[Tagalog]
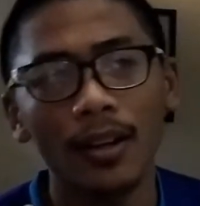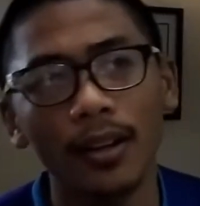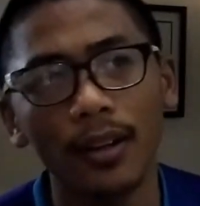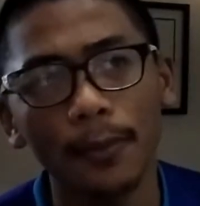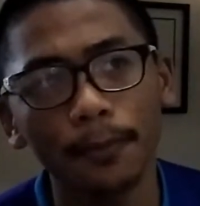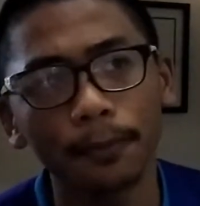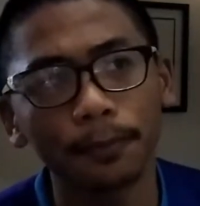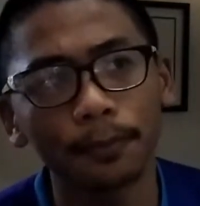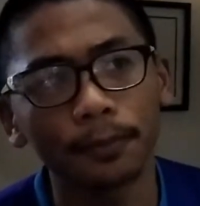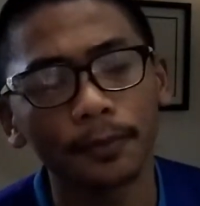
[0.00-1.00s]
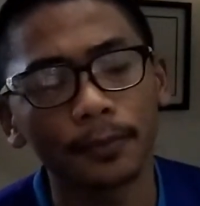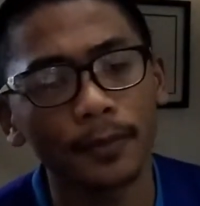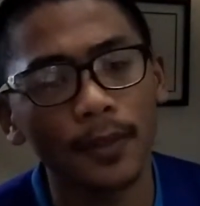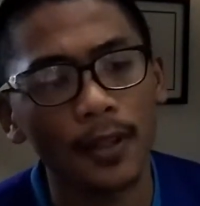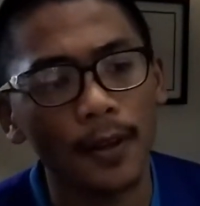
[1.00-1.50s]
um,
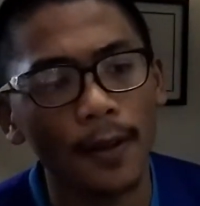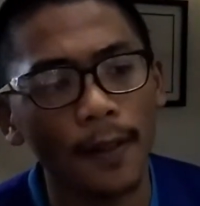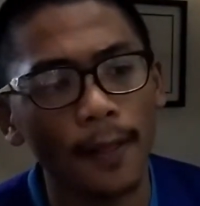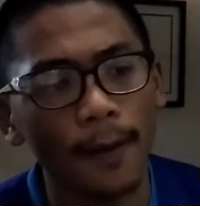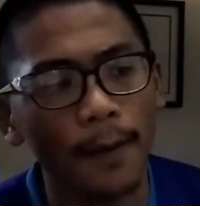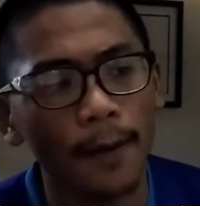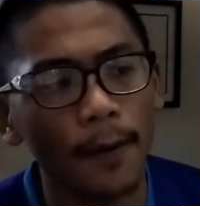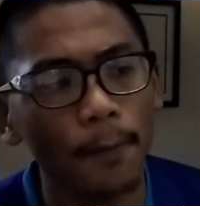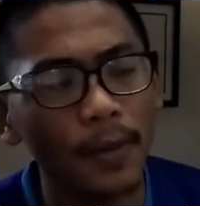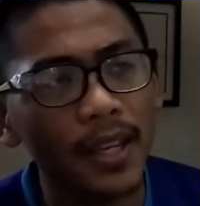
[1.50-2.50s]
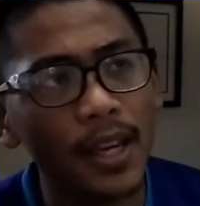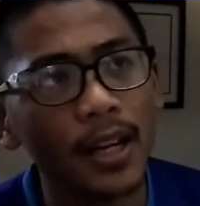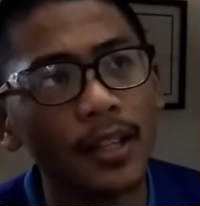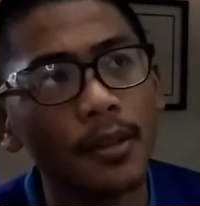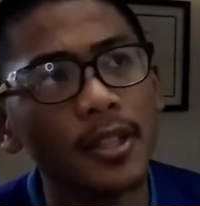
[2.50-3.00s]

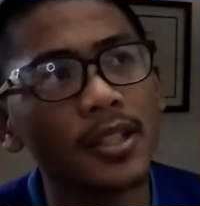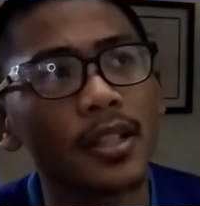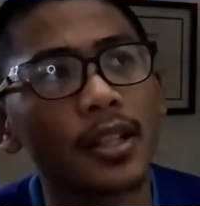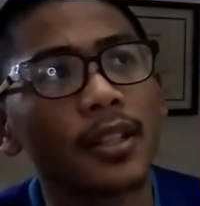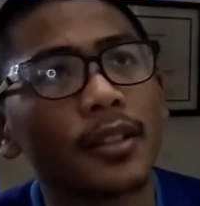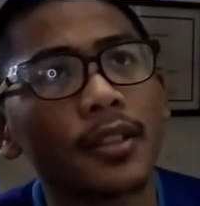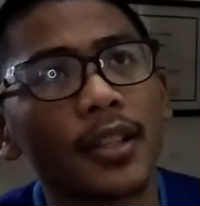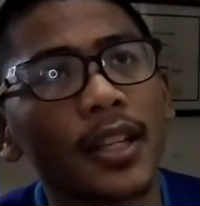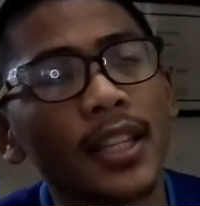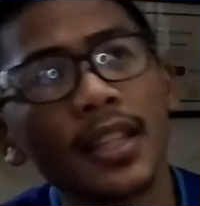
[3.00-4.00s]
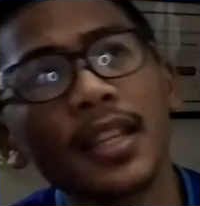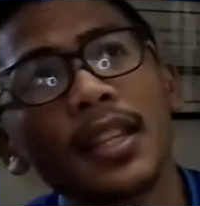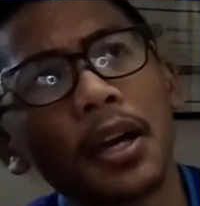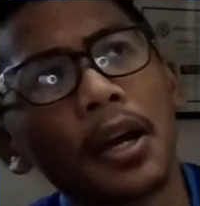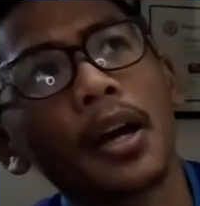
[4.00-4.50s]
mangyayari naman dyan, hindi
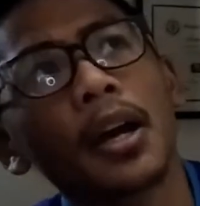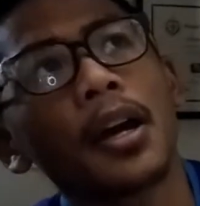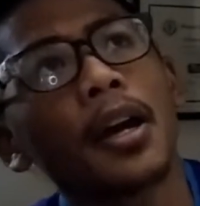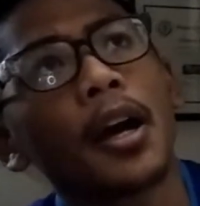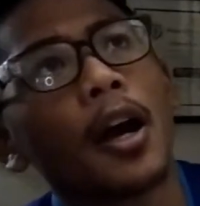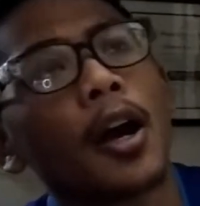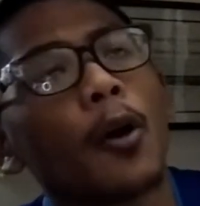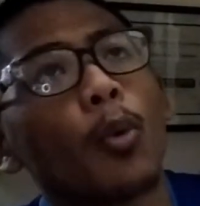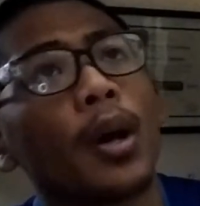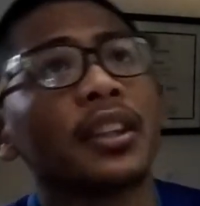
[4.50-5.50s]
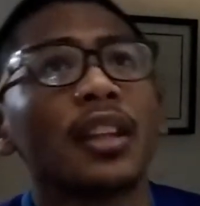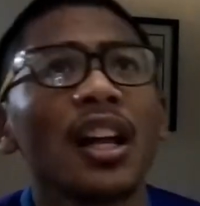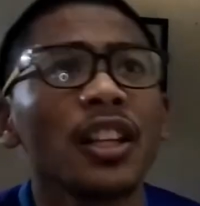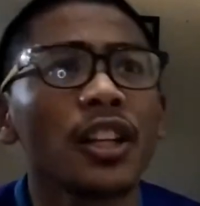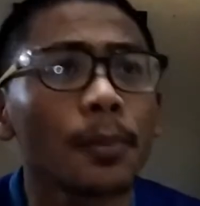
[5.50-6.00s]
na
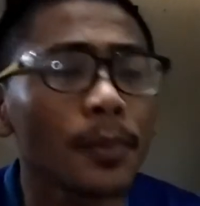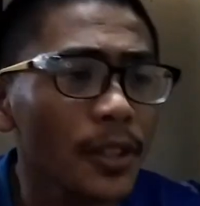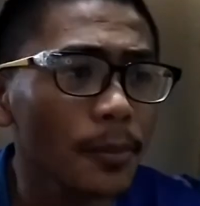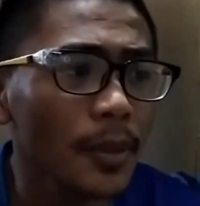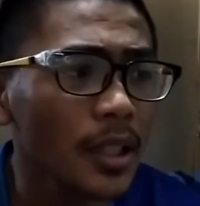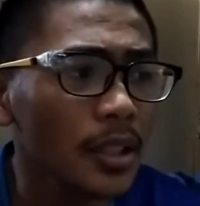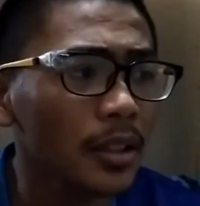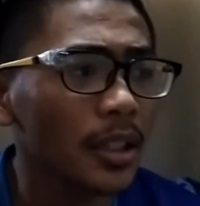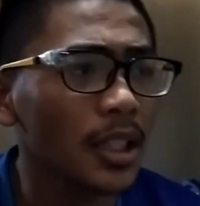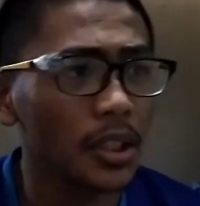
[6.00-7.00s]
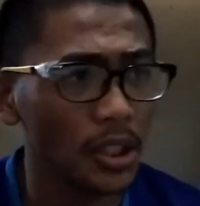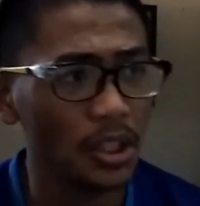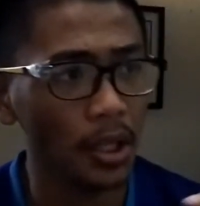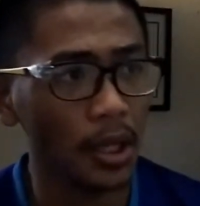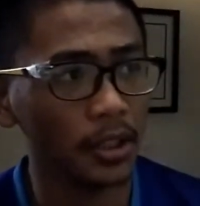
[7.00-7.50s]
$1 per month, hindi
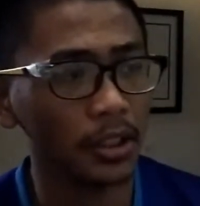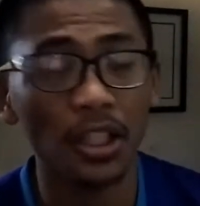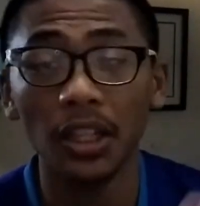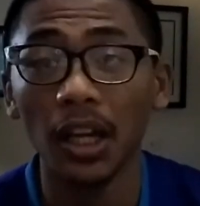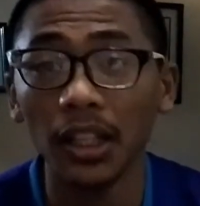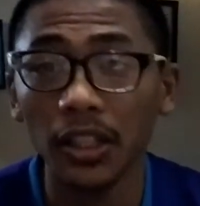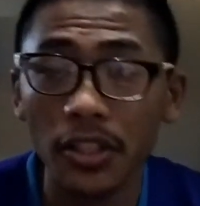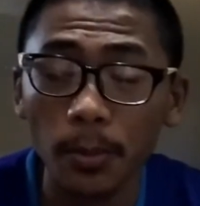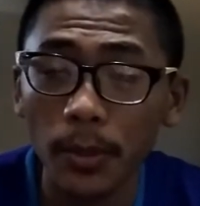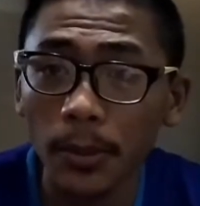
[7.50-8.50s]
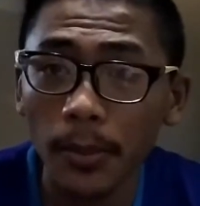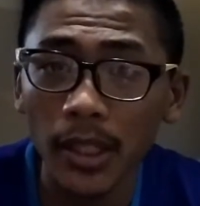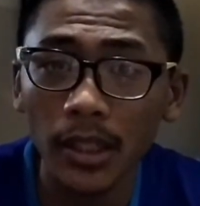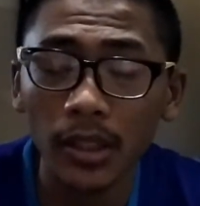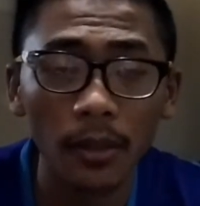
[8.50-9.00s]
na $3 per
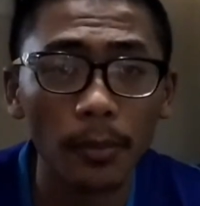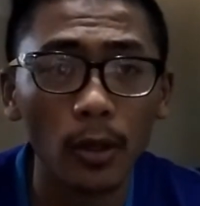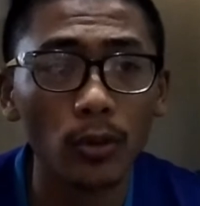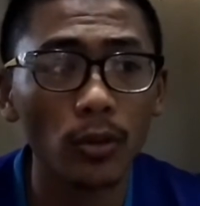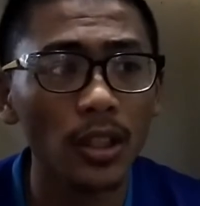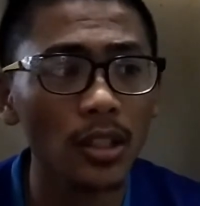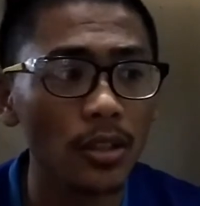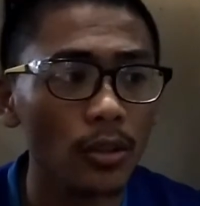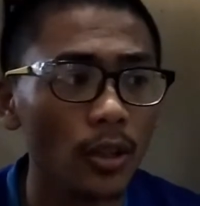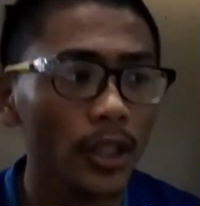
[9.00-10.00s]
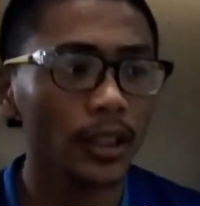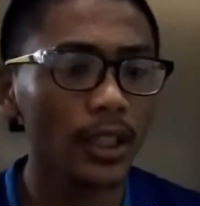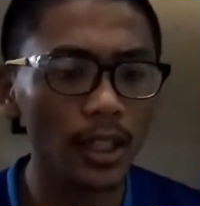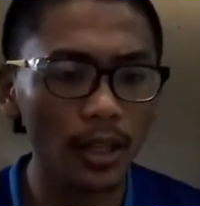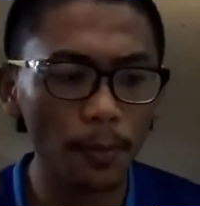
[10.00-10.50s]
month ang makukuha ninyo.
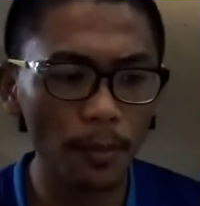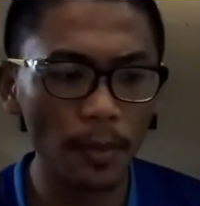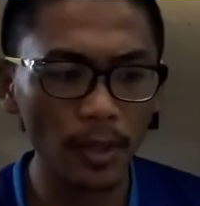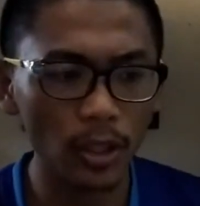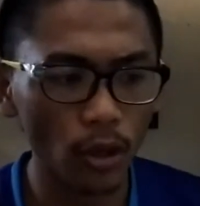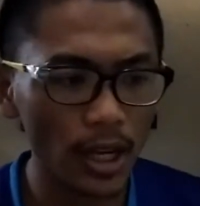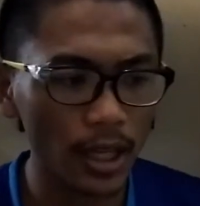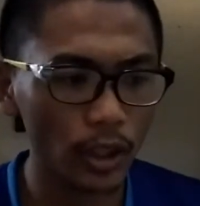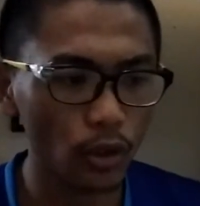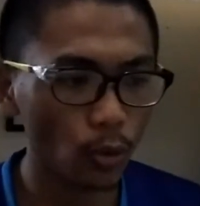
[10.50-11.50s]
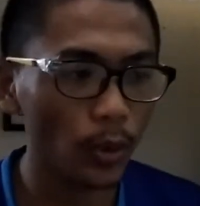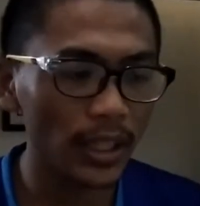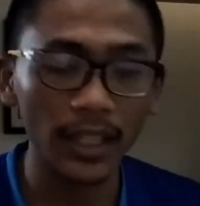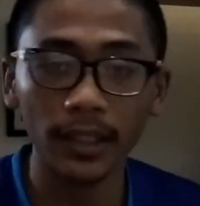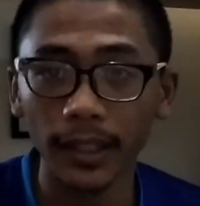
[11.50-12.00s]
Talagang mamimit nyo kagad yung
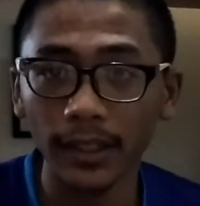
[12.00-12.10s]
$100